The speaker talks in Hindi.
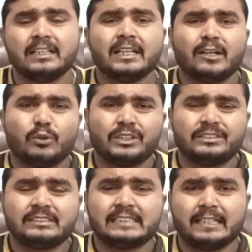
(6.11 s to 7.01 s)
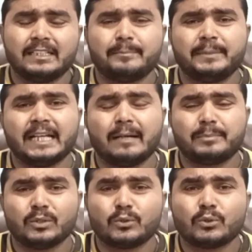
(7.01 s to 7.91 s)
और इस चैनल पे आप
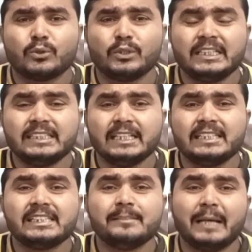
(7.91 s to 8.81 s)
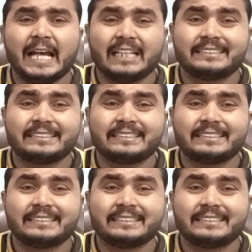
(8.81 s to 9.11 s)
लोगों को डी की मैथ